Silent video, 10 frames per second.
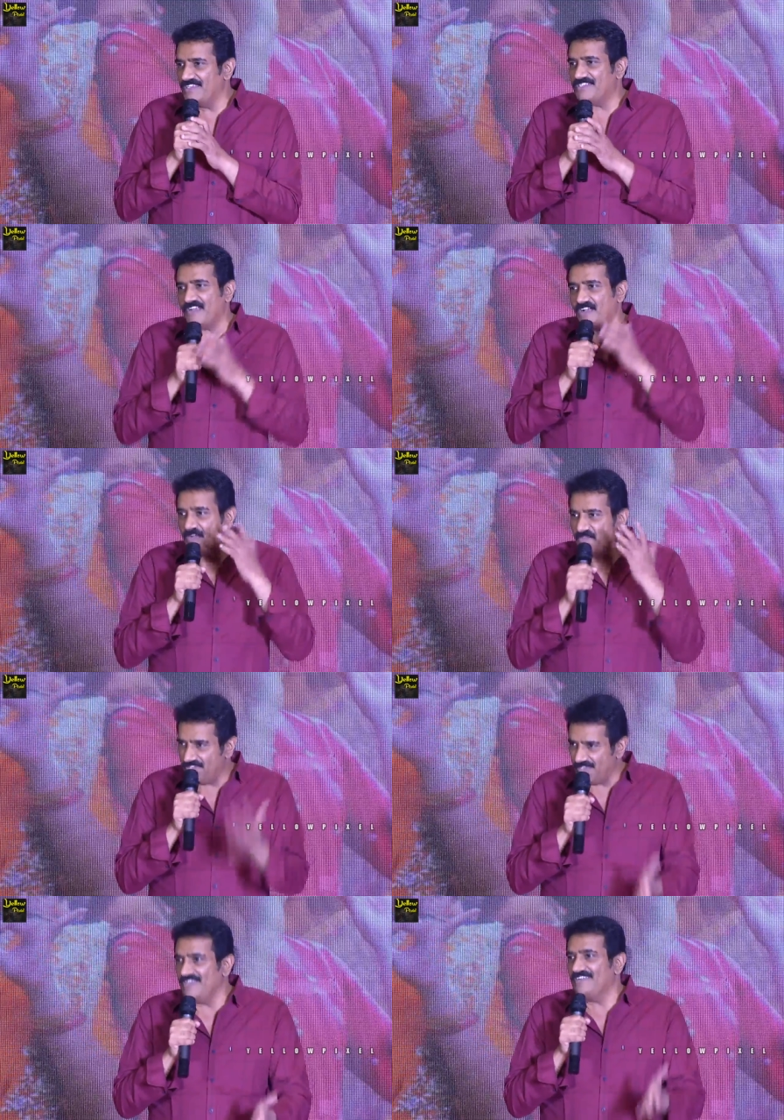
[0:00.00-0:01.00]
ఇస్తే కామెడీ
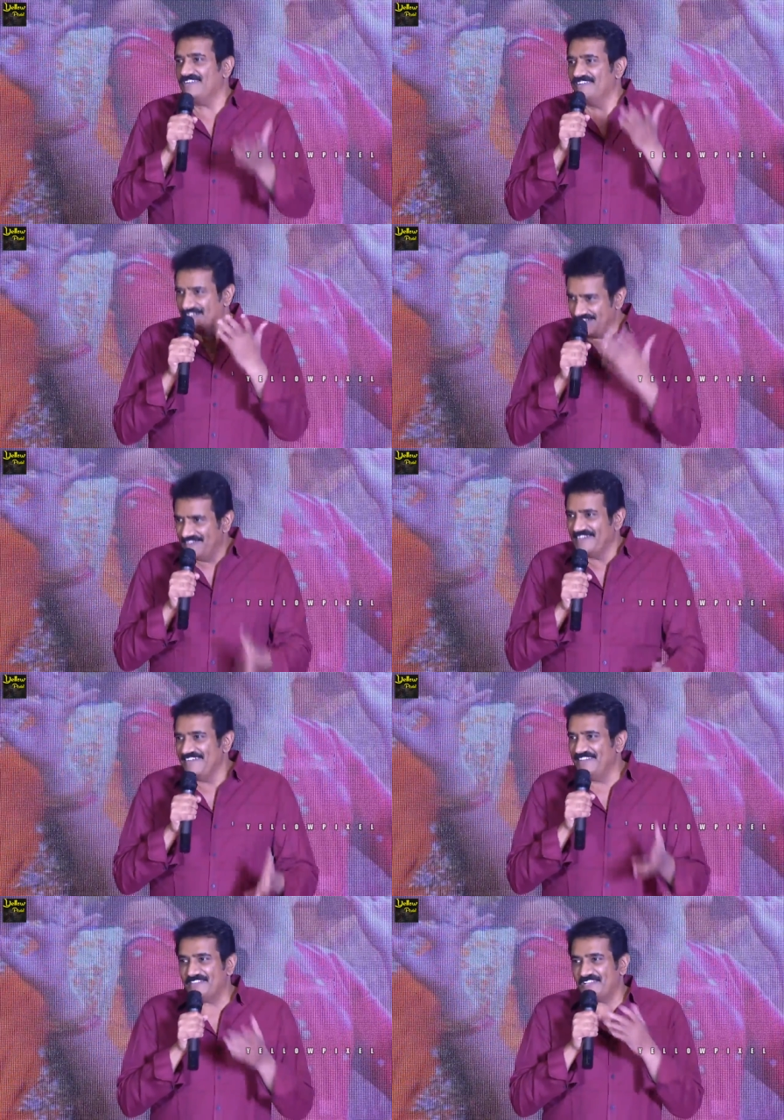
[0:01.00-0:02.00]

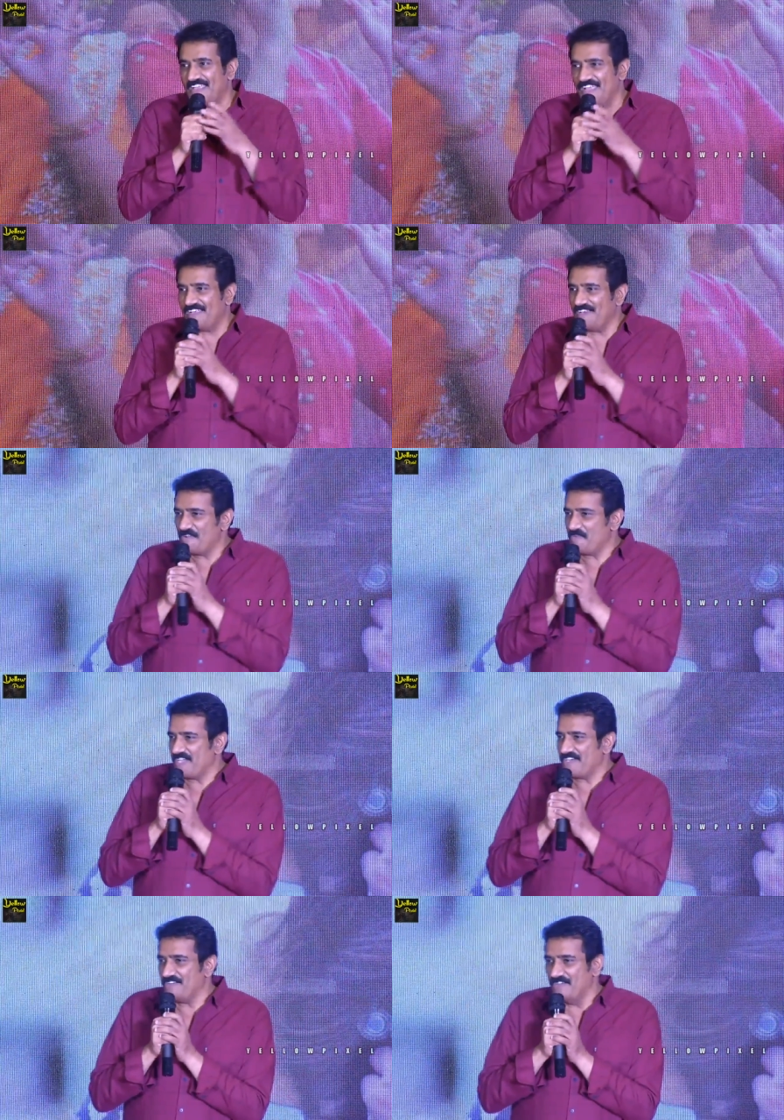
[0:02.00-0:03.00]
ఇంత కేకలు ఎవరు
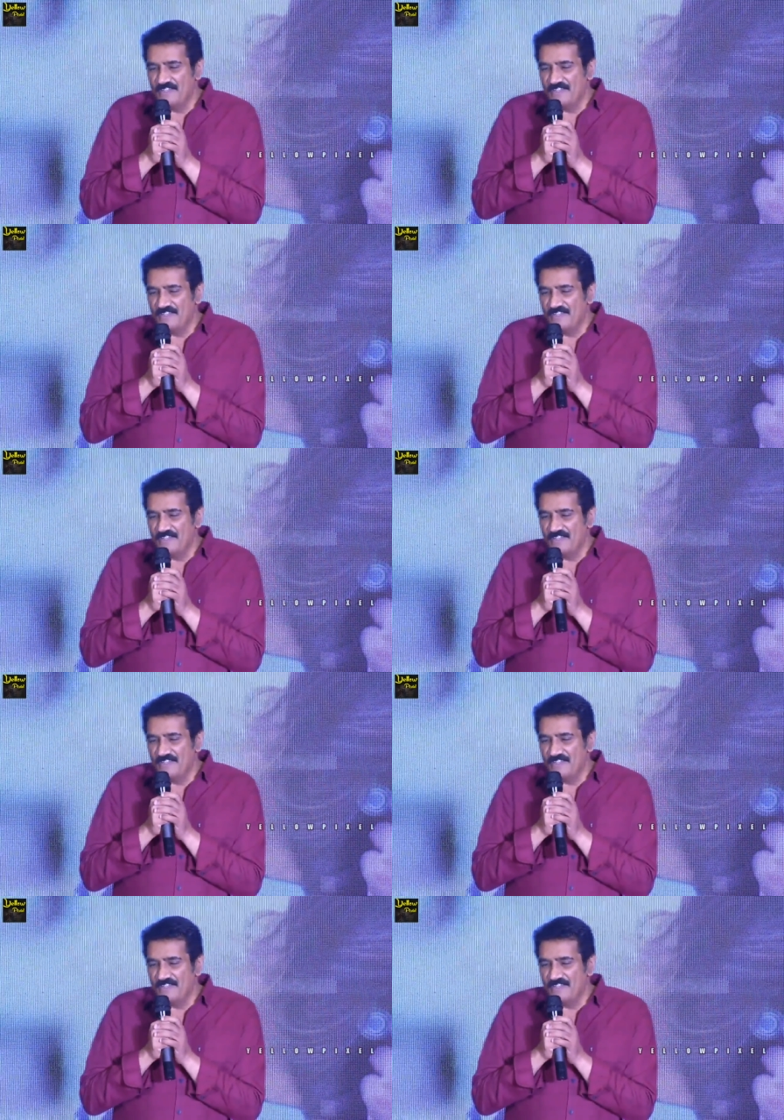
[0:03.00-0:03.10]
పెట్టరు